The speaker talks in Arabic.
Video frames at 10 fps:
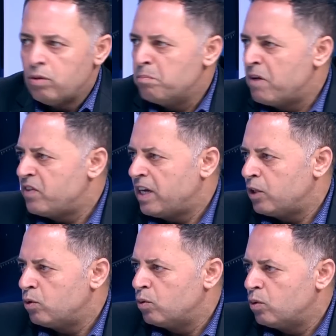ما في
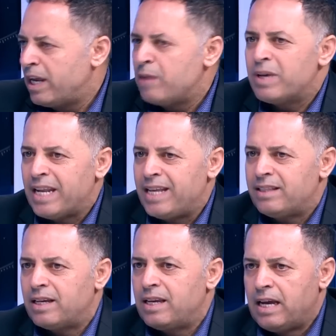عنده لا يمكن أن
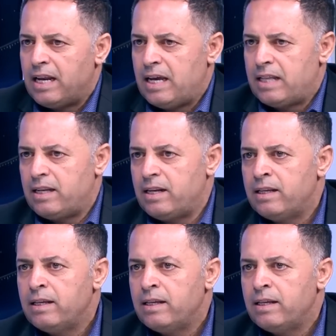يتكئ على هذا